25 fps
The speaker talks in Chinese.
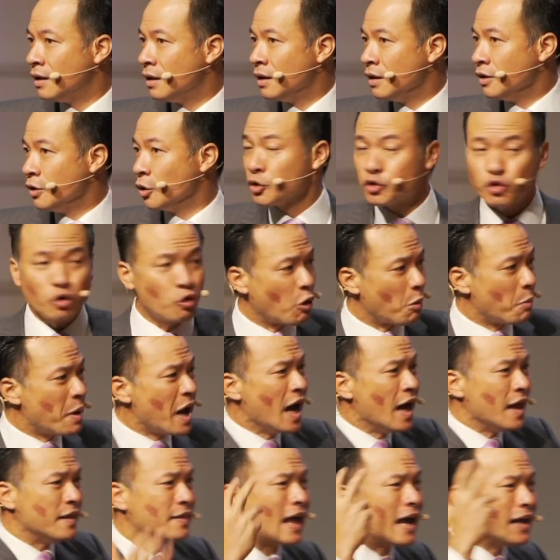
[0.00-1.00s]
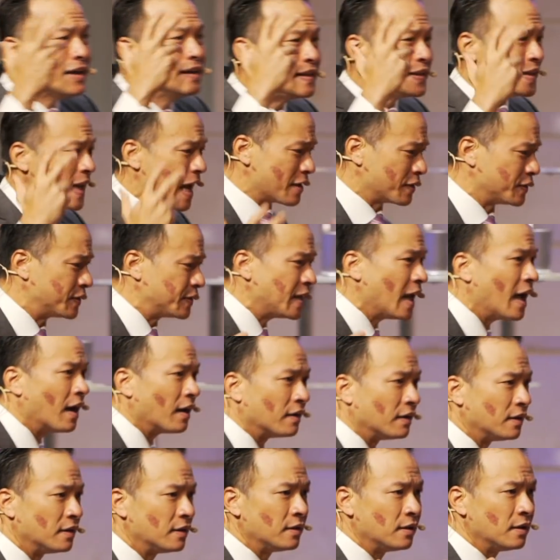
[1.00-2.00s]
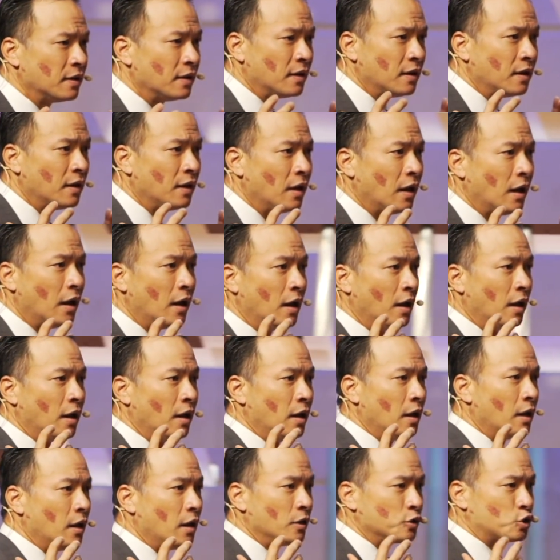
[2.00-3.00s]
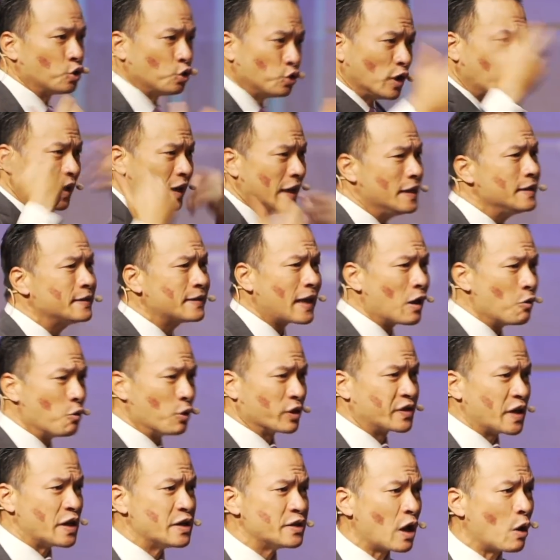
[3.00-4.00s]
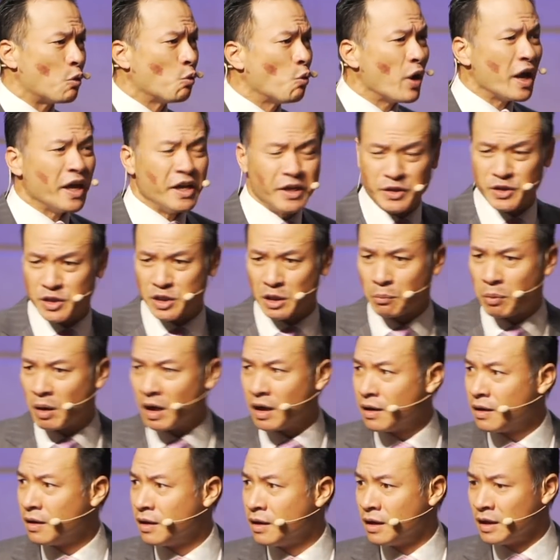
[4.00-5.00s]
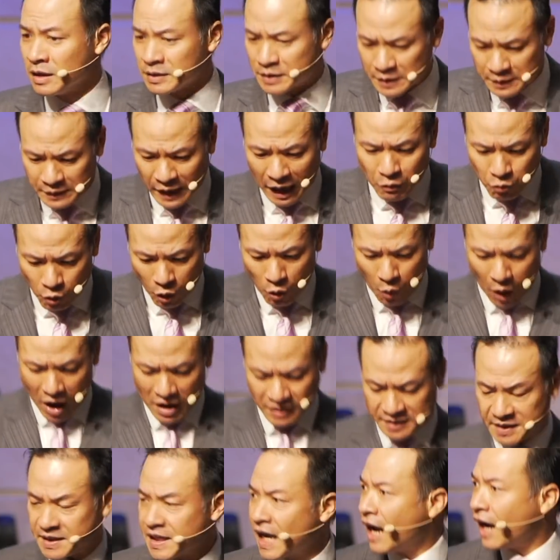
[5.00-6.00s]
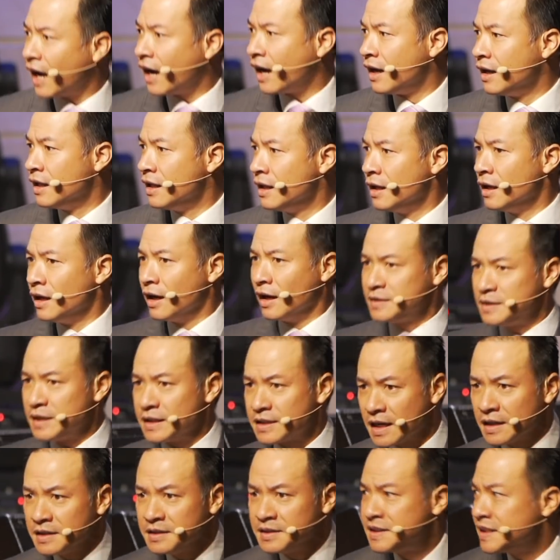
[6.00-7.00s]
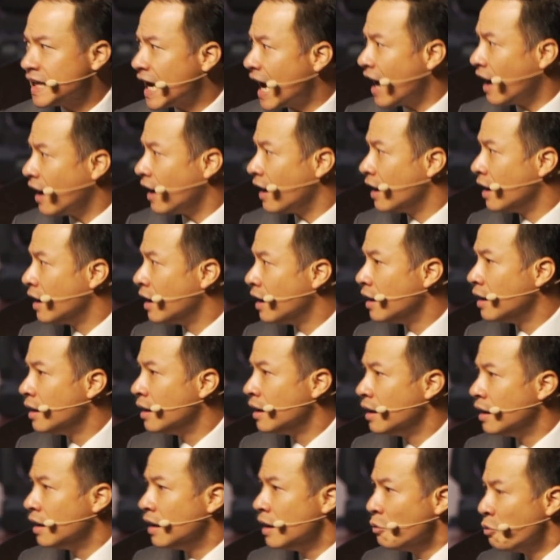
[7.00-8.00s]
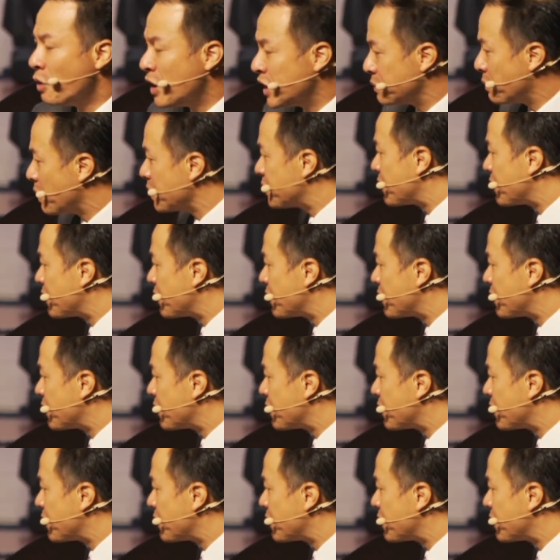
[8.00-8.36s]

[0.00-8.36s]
有的时候我们很难想象，主的灵在我身上为什么是带我往下，而且更下？为什么